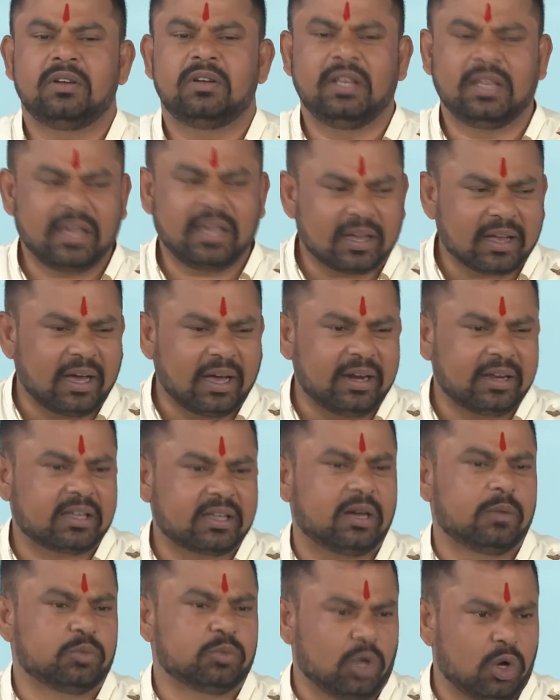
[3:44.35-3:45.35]
ठीक है
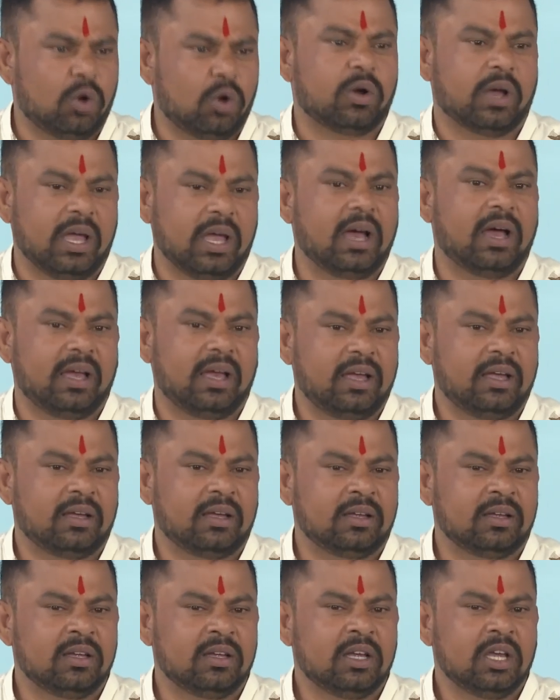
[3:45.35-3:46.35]
कार्यक्रम तो हो गया है
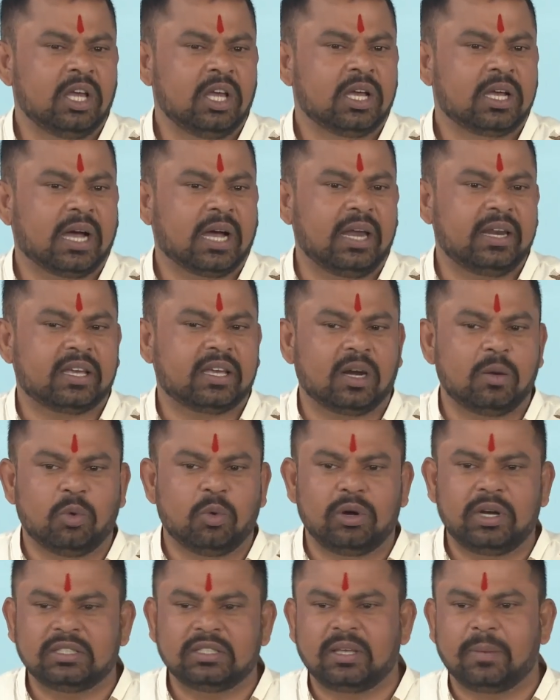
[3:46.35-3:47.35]
कार्यक्रम
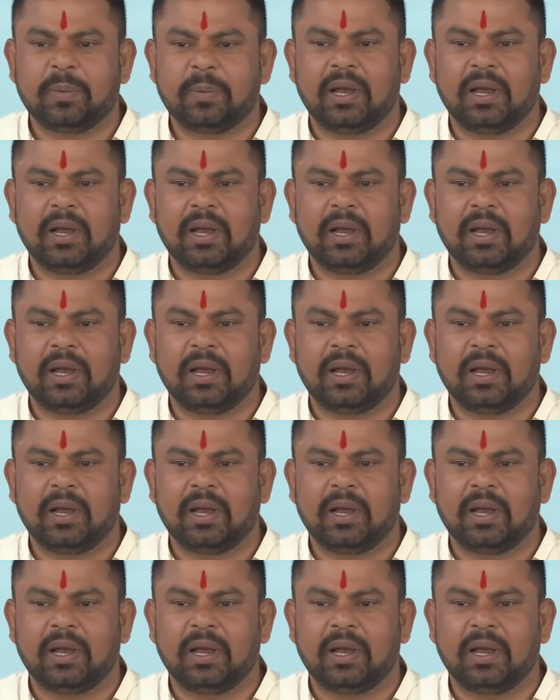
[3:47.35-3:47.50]
होने से